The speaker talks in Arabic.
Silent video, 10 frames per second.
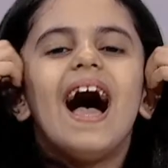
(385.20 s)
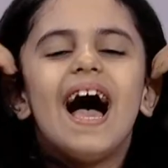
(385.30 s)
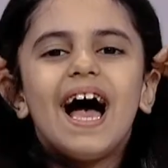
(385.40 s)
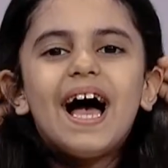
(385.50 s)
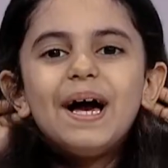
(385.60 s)

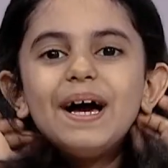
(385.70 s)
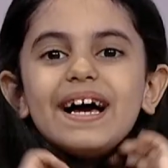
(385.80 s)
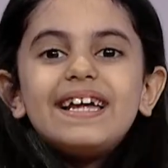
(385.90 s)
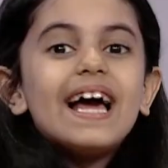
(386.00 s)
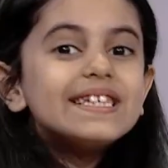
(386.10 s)
آه
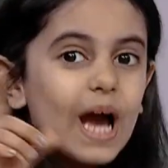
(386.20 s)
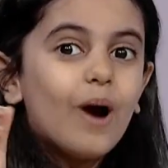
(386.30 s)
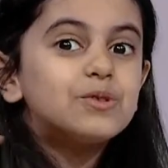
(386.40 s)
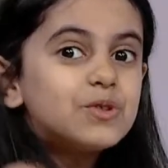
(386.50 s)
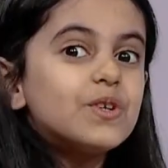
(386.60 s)
لا
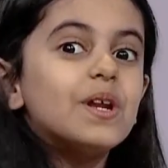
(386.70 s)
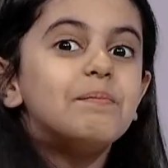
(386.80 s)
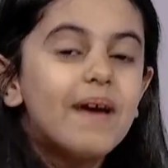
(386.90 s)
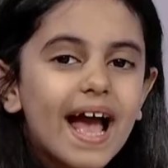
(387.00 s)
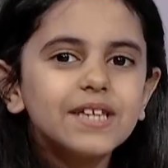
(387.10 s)
تحوسون
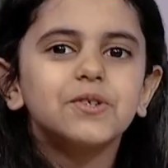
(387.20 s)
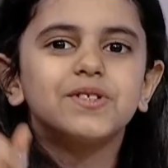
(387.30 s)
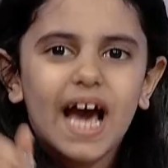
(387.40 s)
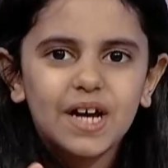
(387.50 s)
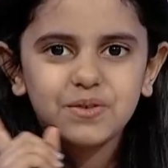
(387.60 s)
البيت
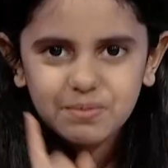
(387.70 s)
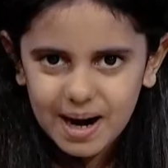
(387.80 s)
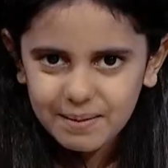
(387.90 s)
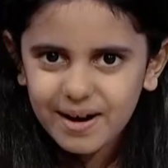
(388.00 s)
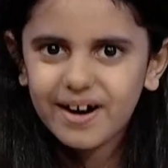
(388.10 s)
وساعدوا
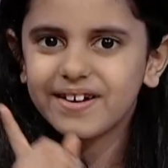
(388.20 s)
ماما